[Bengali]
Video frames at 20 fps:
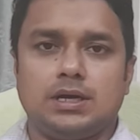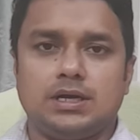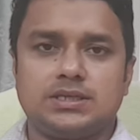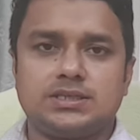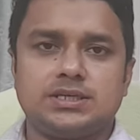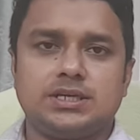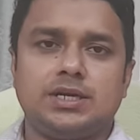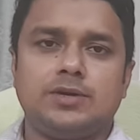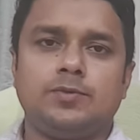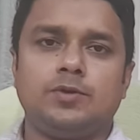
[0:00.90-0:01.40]

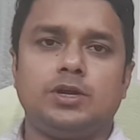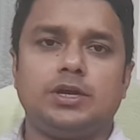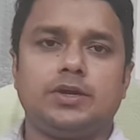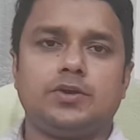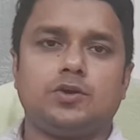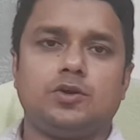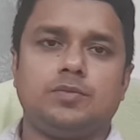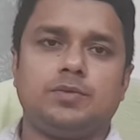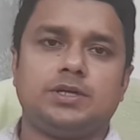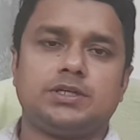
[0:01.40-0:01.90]
আসসালামু
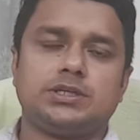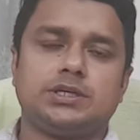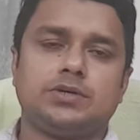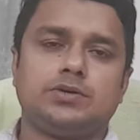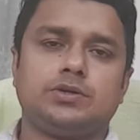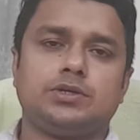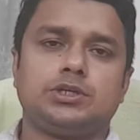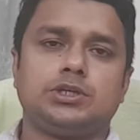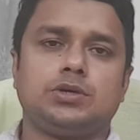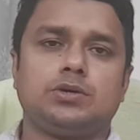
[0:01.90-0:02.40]
আলাইকুম আশা
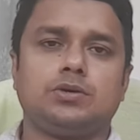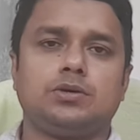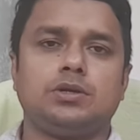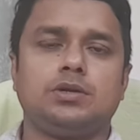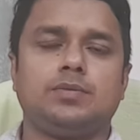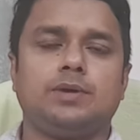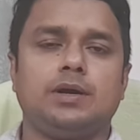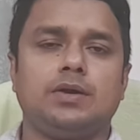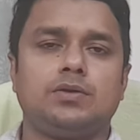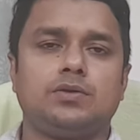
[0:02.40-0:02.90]
করি সকলে
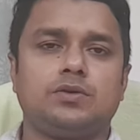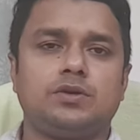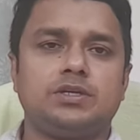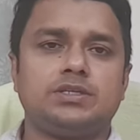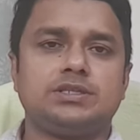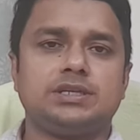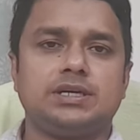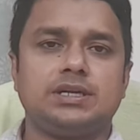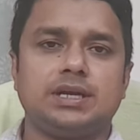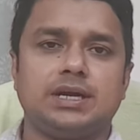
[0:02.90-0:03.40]
ভালো
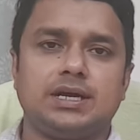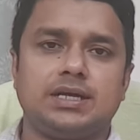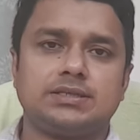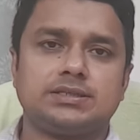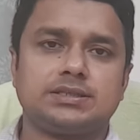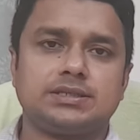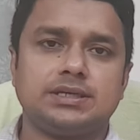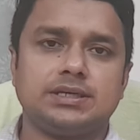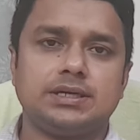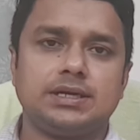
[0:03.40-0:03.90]
হয়েছেন
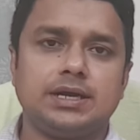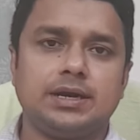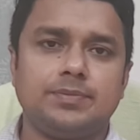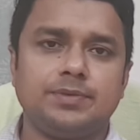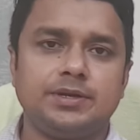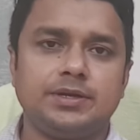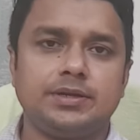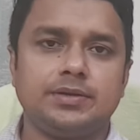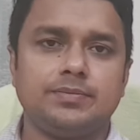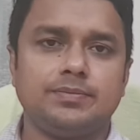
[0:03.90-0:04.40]
আজকে
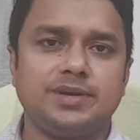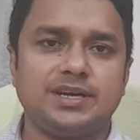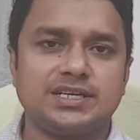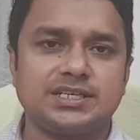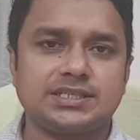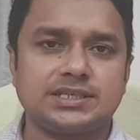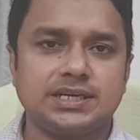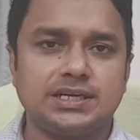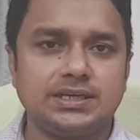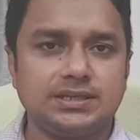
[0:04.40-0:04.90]
গাভীর
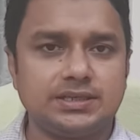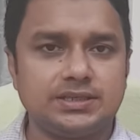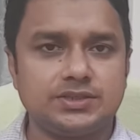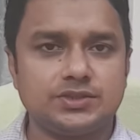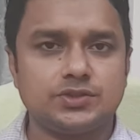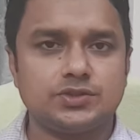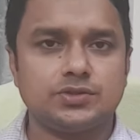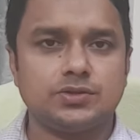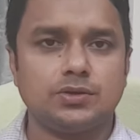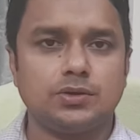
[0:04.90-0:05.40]
ম্যাশকাইটিস
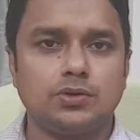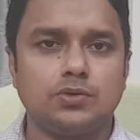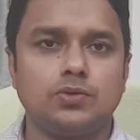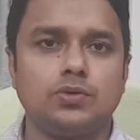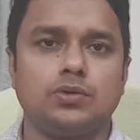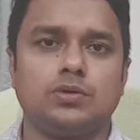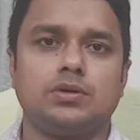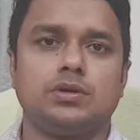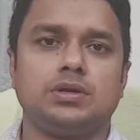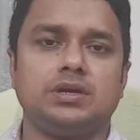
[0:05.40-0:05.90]

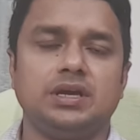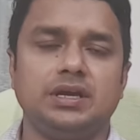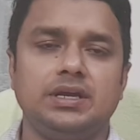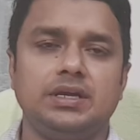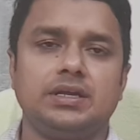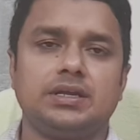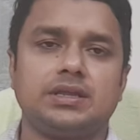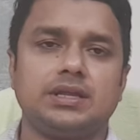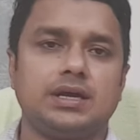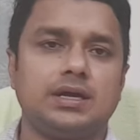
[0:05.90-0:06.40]
রোগ কি
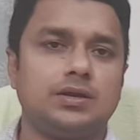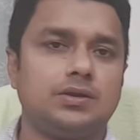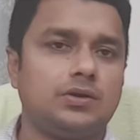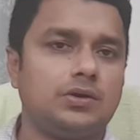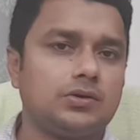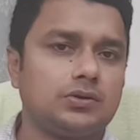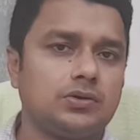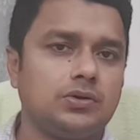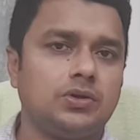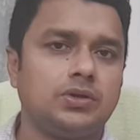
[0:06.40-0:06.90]
আর
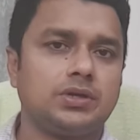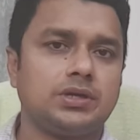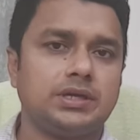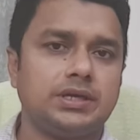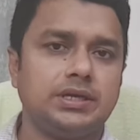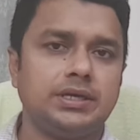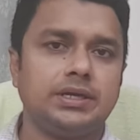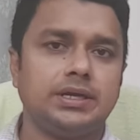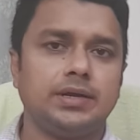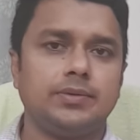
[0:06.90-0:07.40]
লক্ষণ
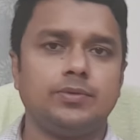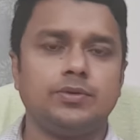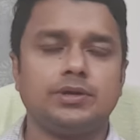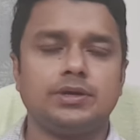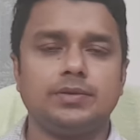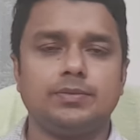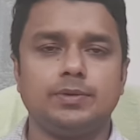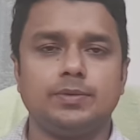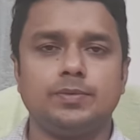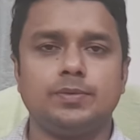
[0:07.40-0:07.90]
কি এবং
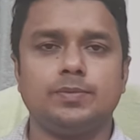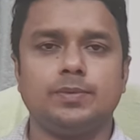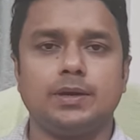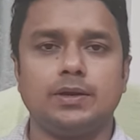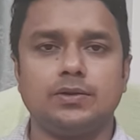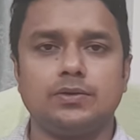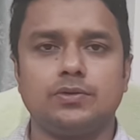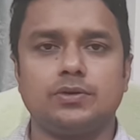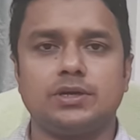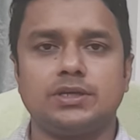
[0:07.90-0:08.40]
কিভাবে
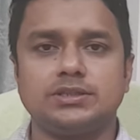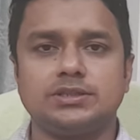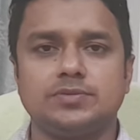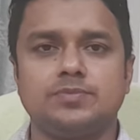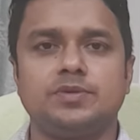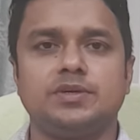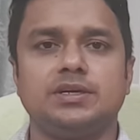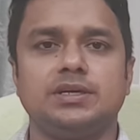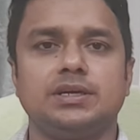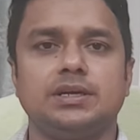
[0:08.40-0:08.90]
ভালো করা
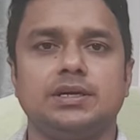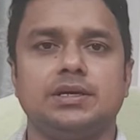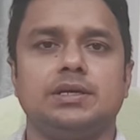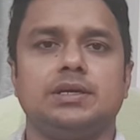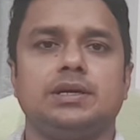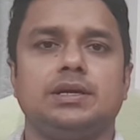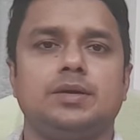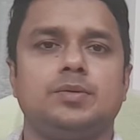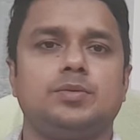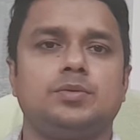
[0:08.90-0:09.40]
যাবে
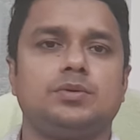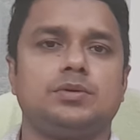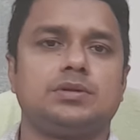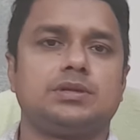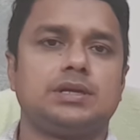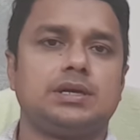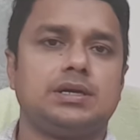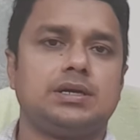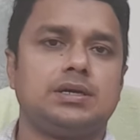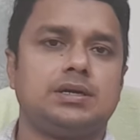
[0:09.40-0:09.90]
এবং
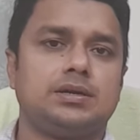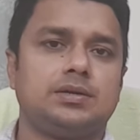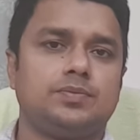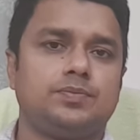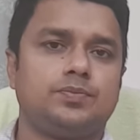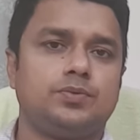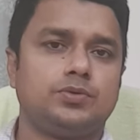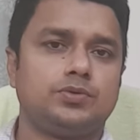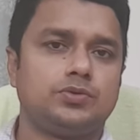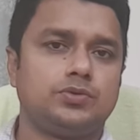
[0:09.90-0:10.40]
তা
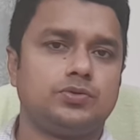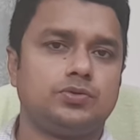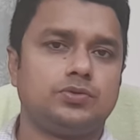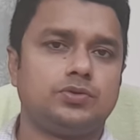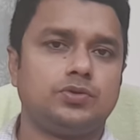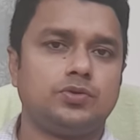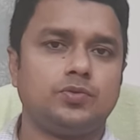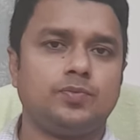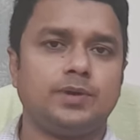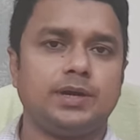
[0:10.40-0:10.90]

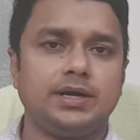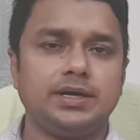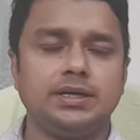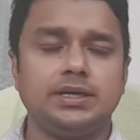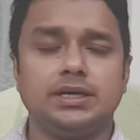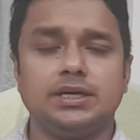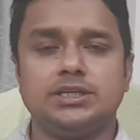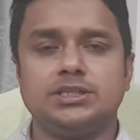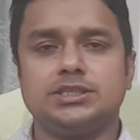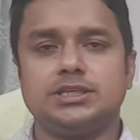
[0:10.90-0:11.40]
প্রতিরোধের উপায়
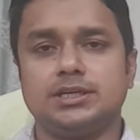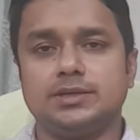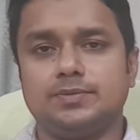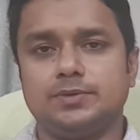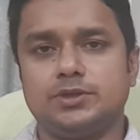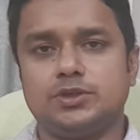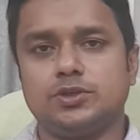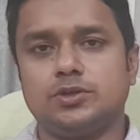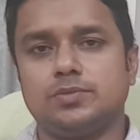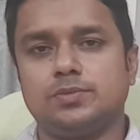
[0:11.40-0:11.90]
সেই
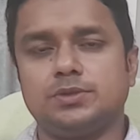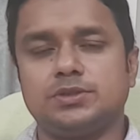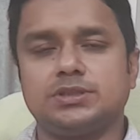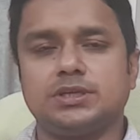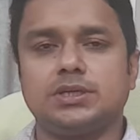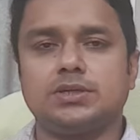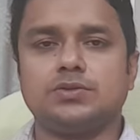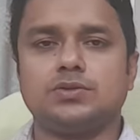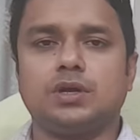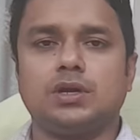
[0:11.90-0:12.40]
বিষয়ে
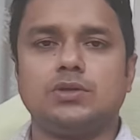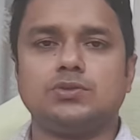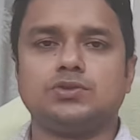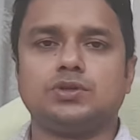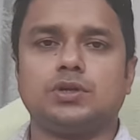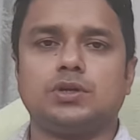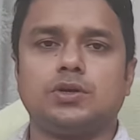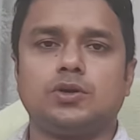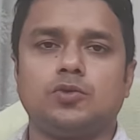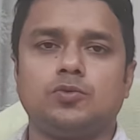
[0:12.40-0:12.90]
বিস্তারিত
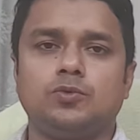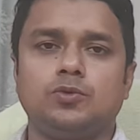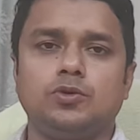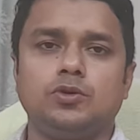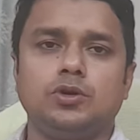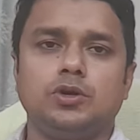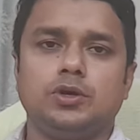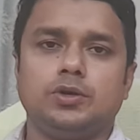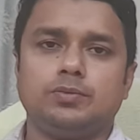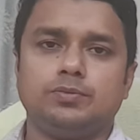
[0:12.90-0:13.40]
আলোচনা করব
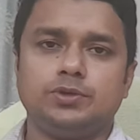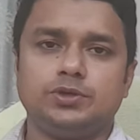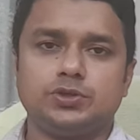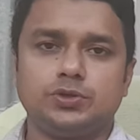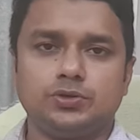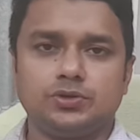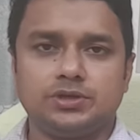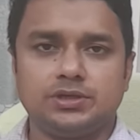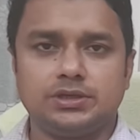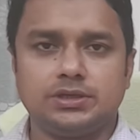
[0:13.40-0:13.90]

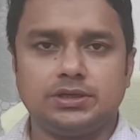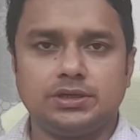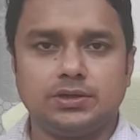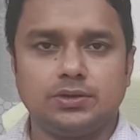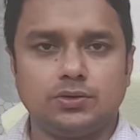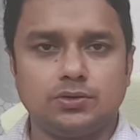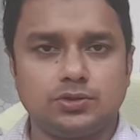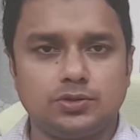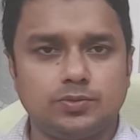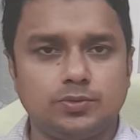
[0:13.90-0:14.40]
বিষয়টি
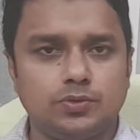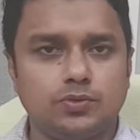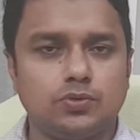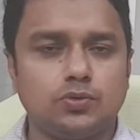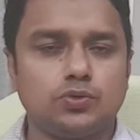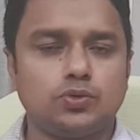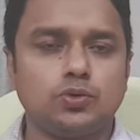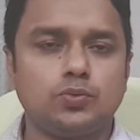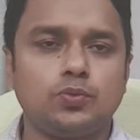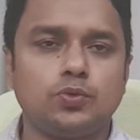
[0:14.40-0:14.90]
অতীব
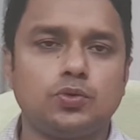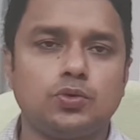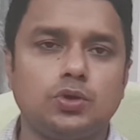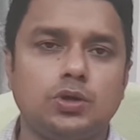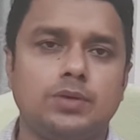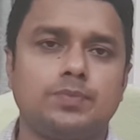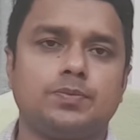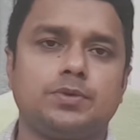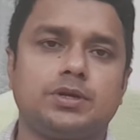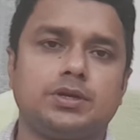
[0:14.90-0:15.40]
গুরুত্বপূর্ণ
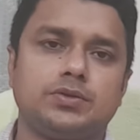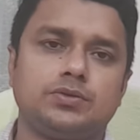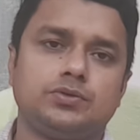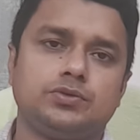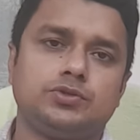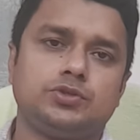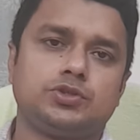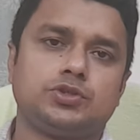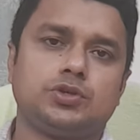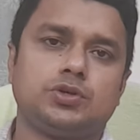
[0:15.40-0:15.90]
আপনারা
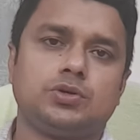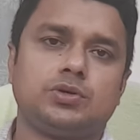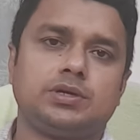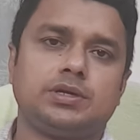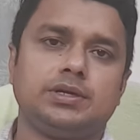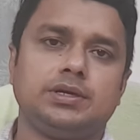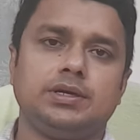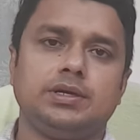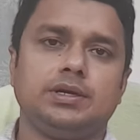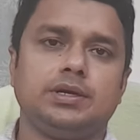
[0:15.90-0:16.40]
ধৈর্য সহকারে